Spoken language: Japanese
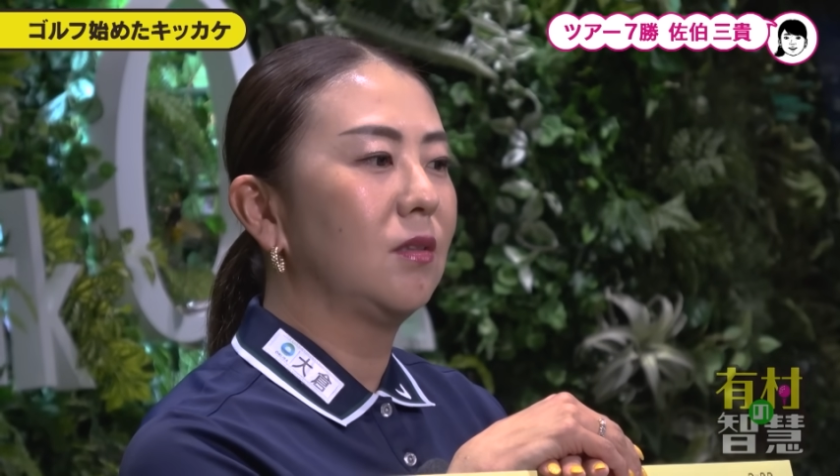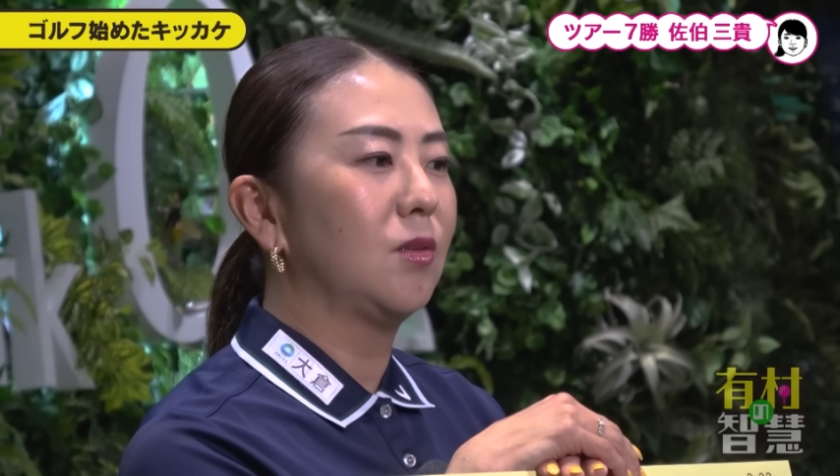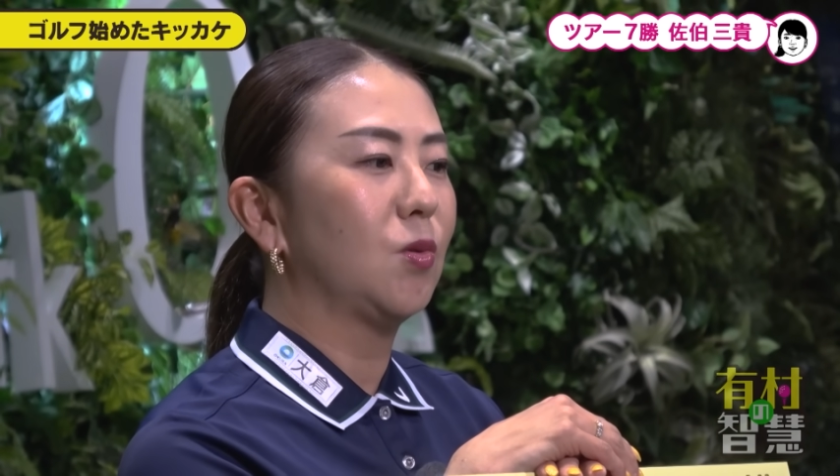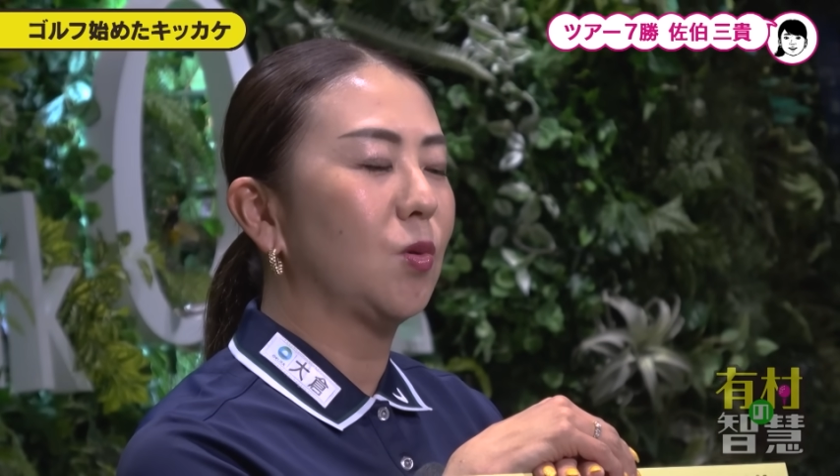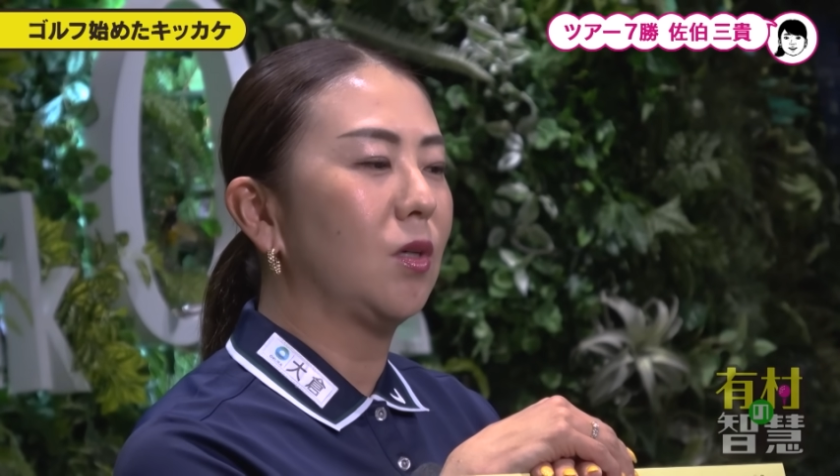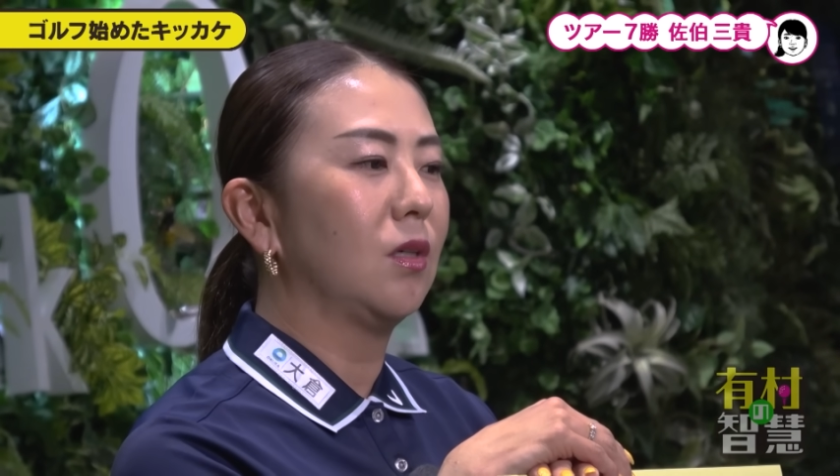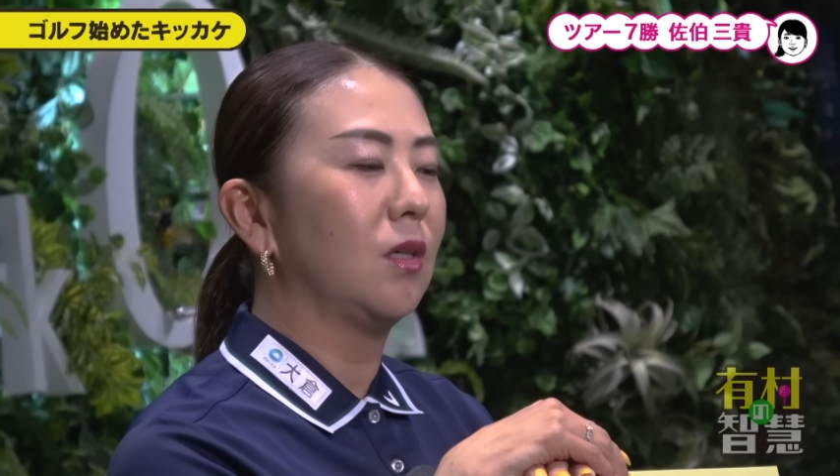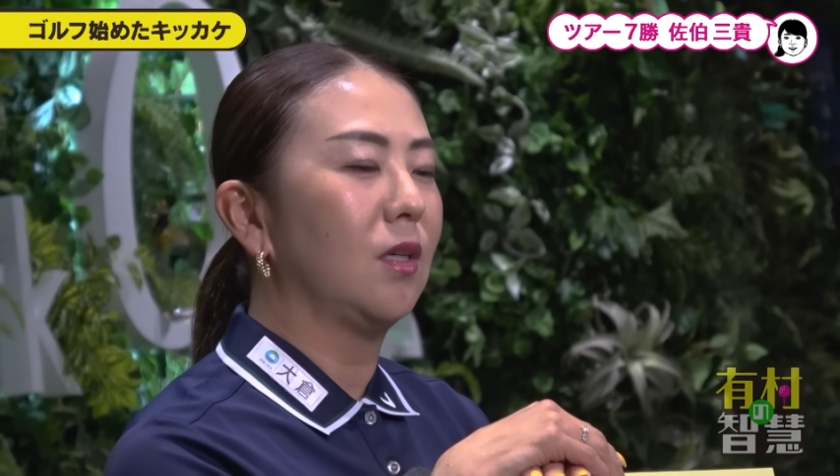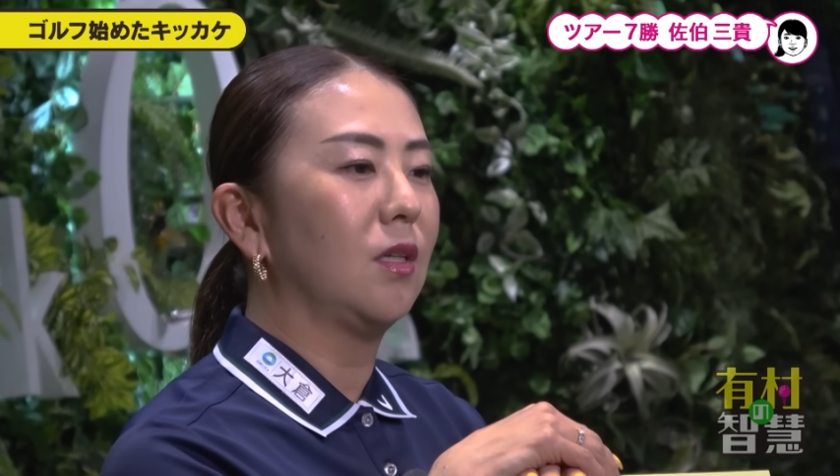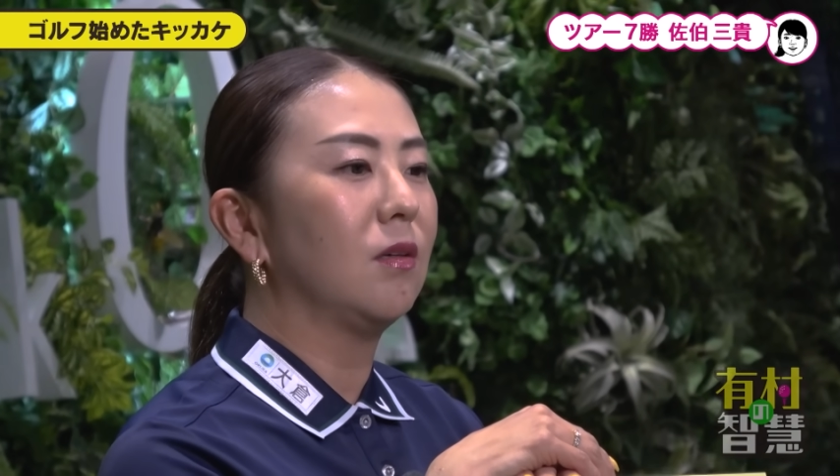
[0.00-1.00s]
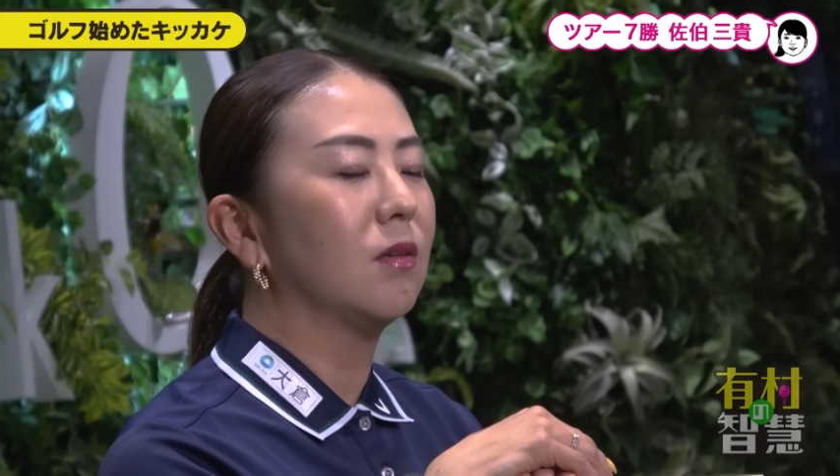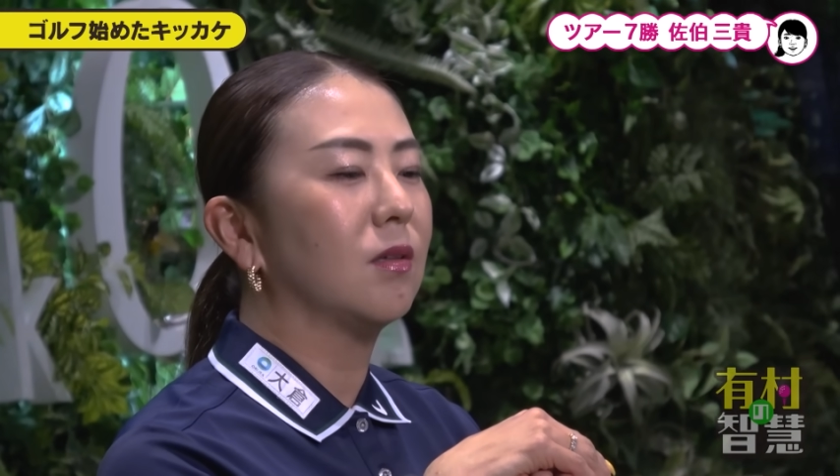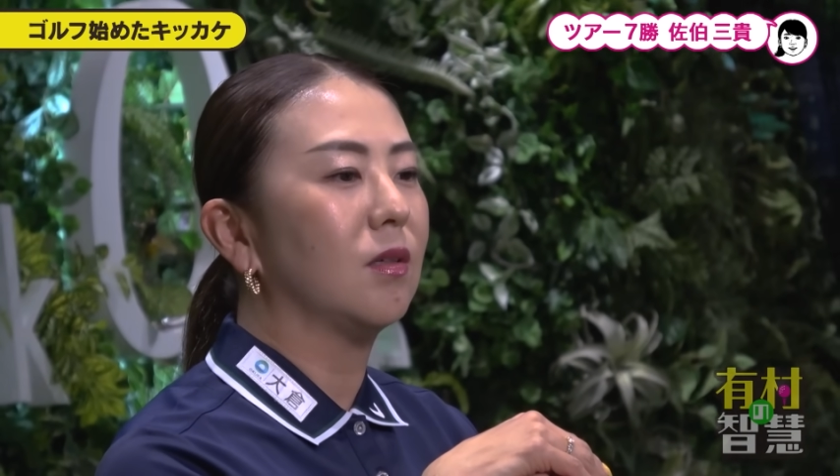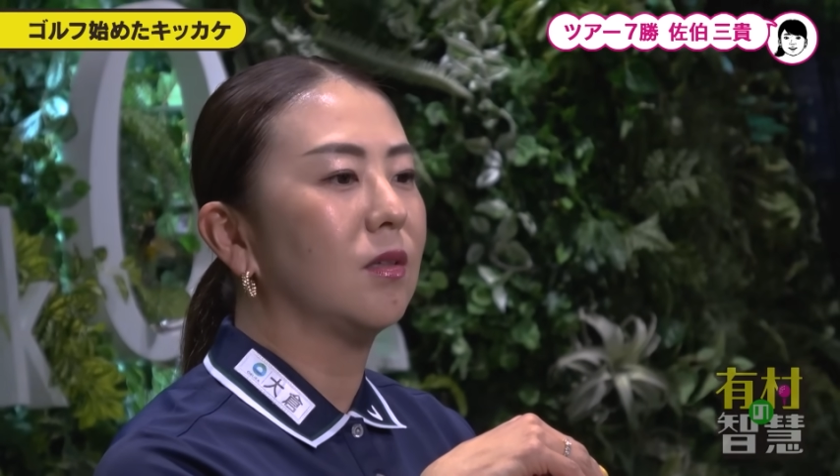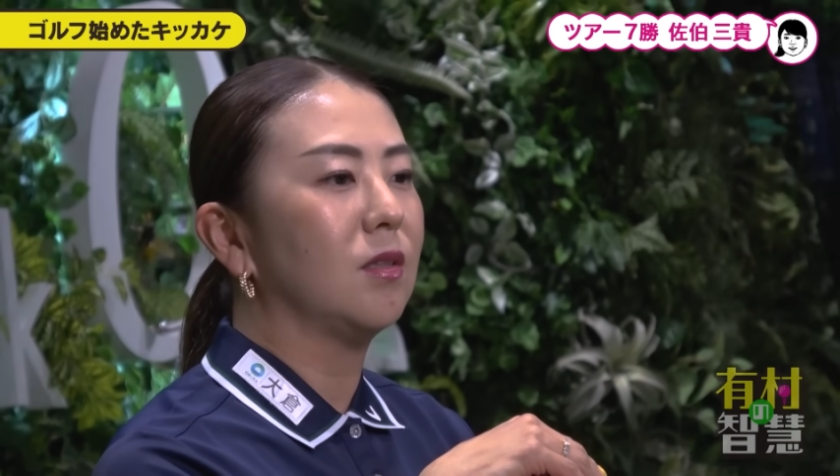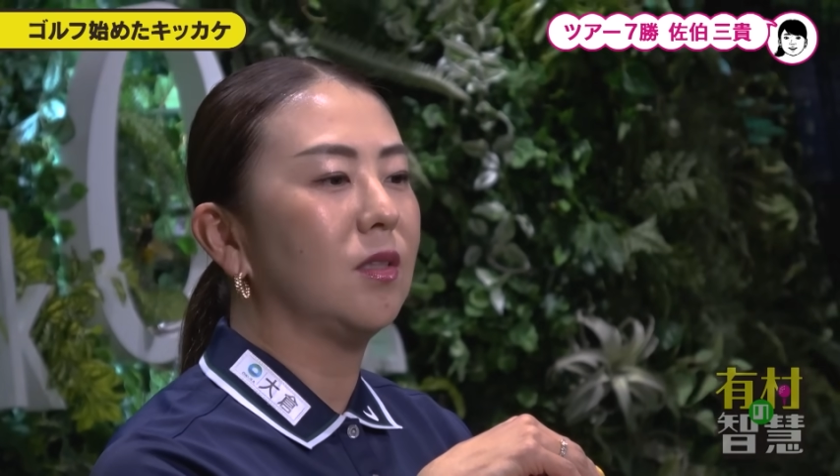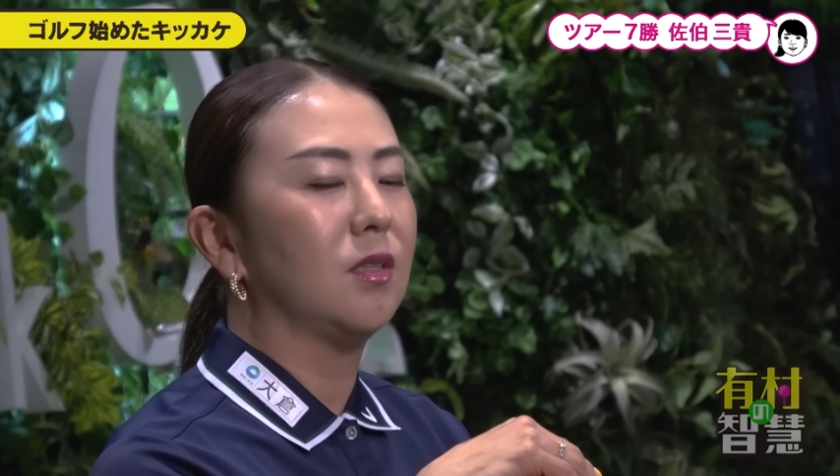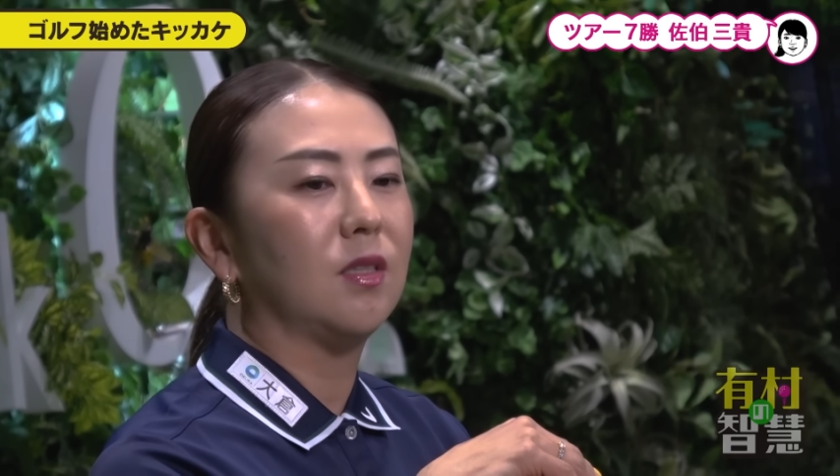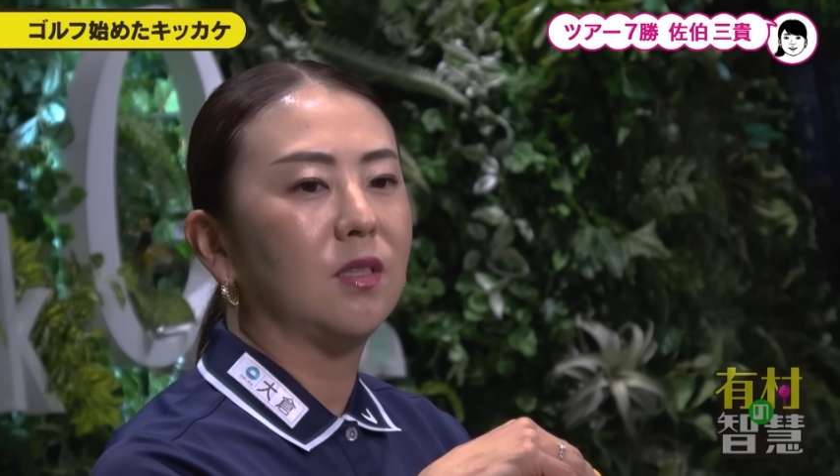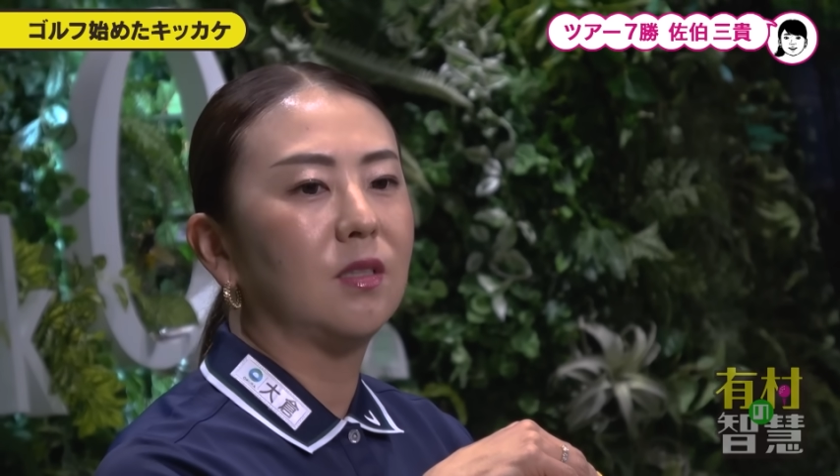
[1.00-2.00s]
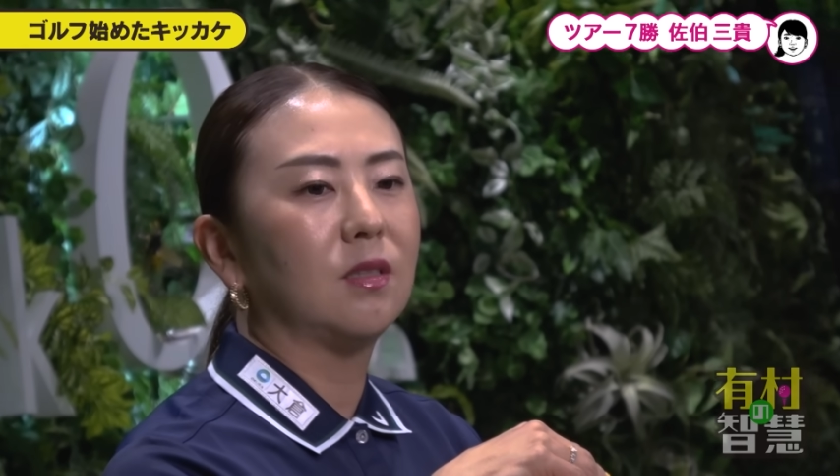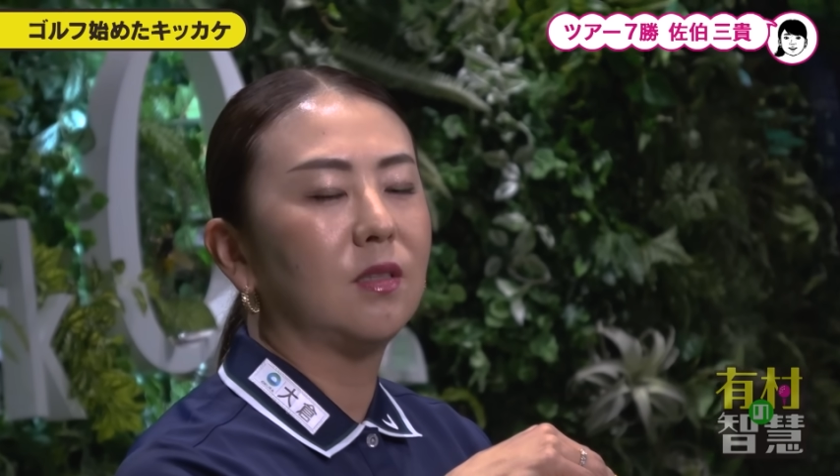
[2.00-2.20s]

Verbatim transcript: でその関係でなんか家に